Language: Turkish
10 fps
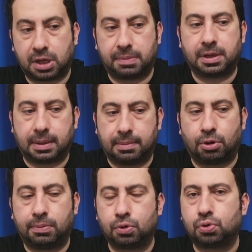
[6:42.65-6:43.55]
Kemik gibi
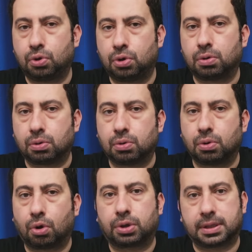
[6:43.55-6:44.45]
böyle bir üçlü e,
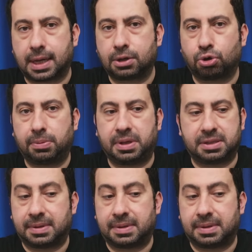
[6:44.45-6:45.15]
orta saha görebiliriz.